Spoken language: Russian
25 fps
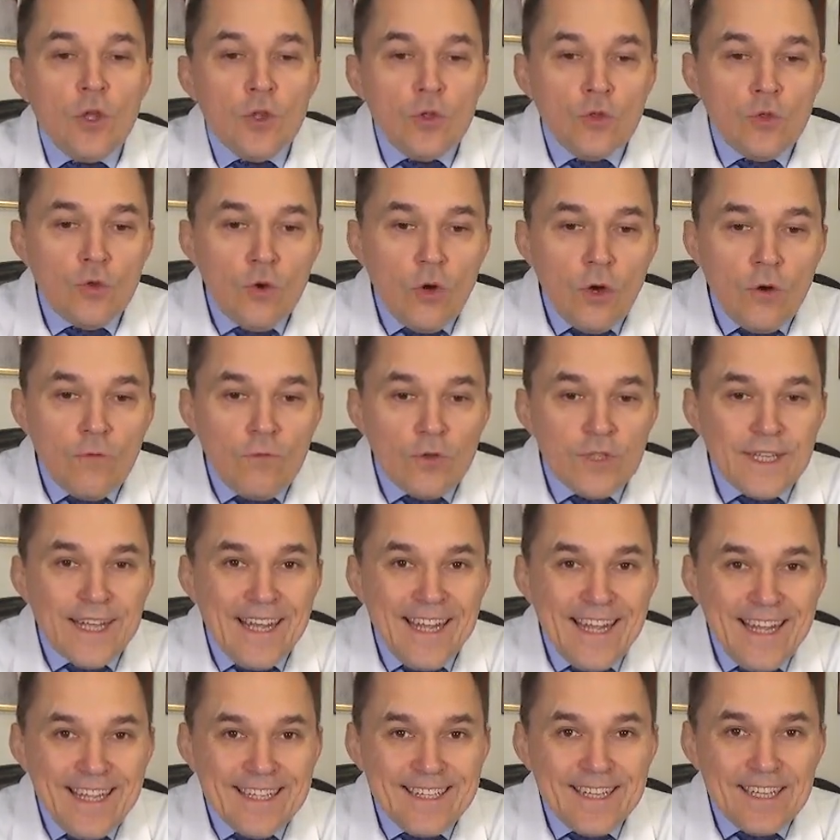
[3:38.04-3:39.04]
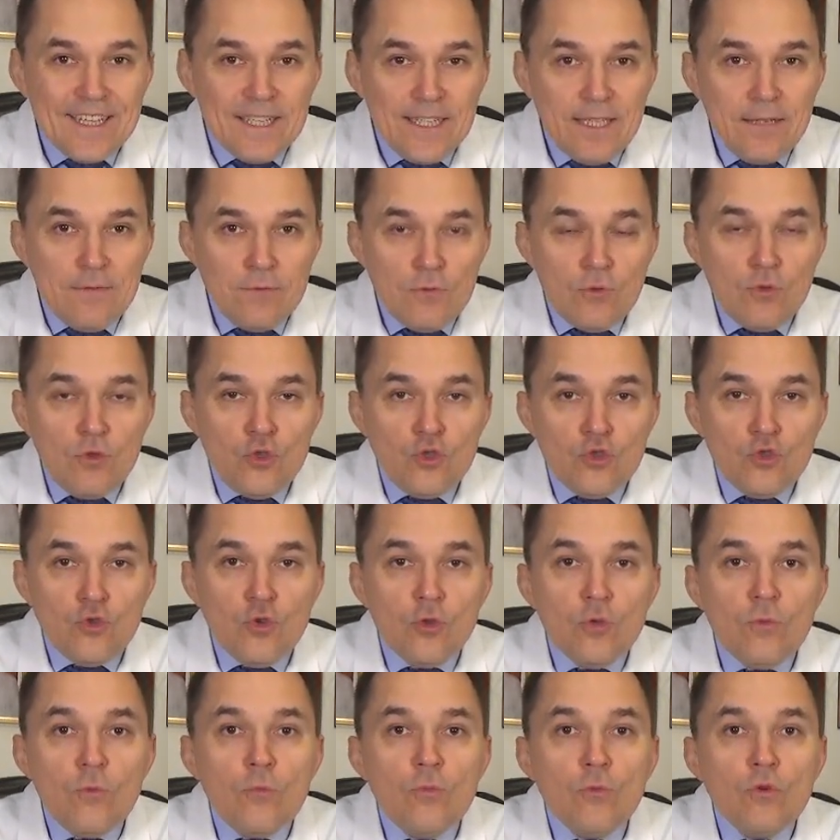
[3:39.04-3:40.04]
Но вот этот дневной
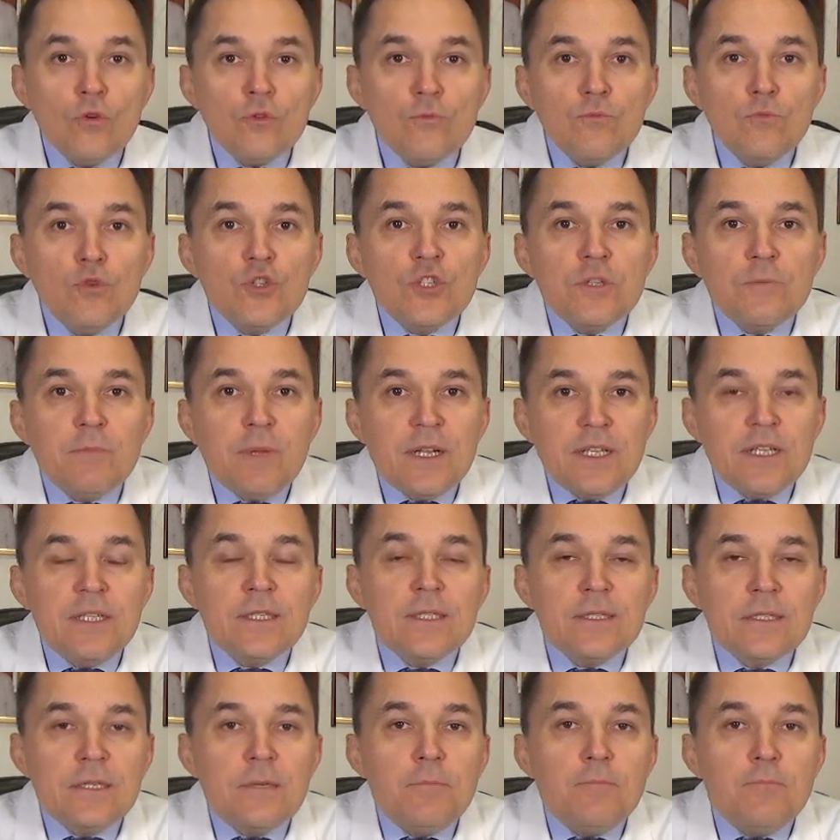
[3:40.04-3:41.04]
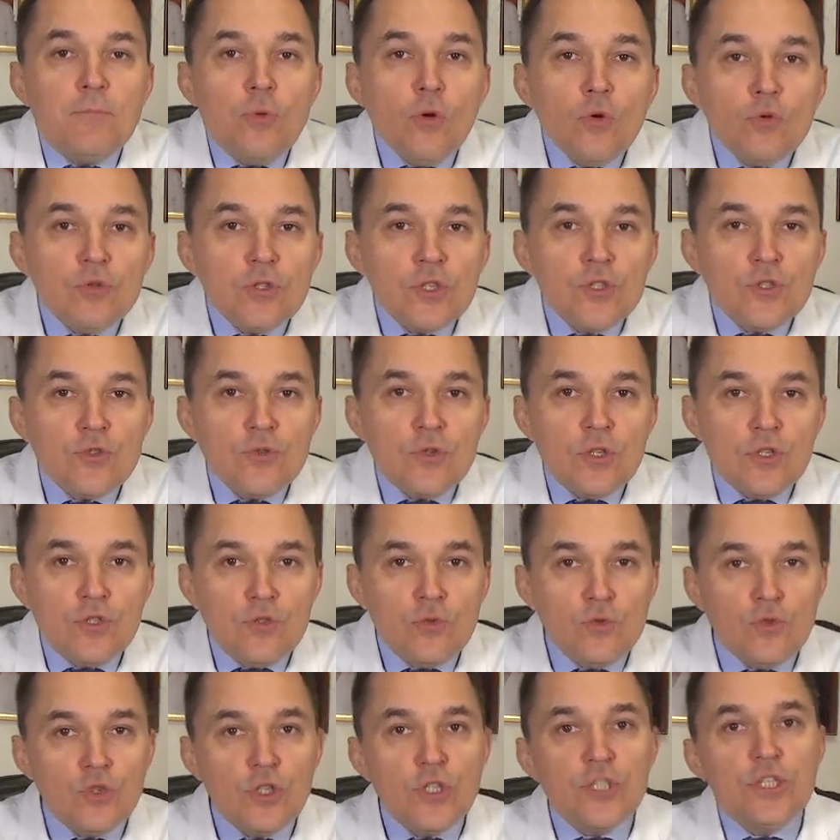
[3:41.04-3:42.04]
сон может практически полностью
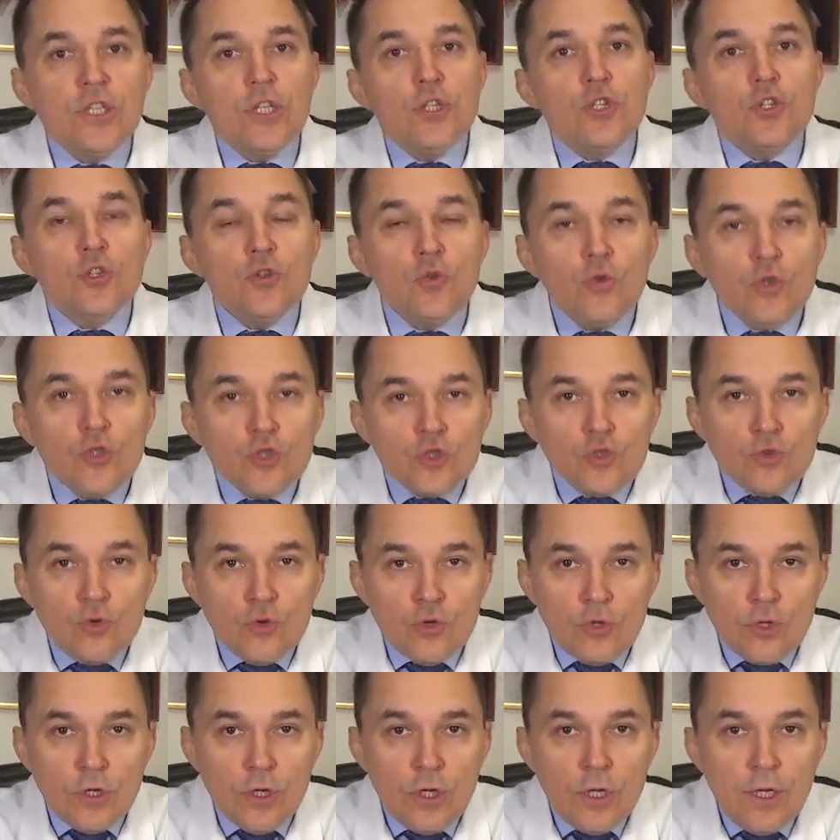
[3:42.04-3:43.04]
разрушить ночной сон.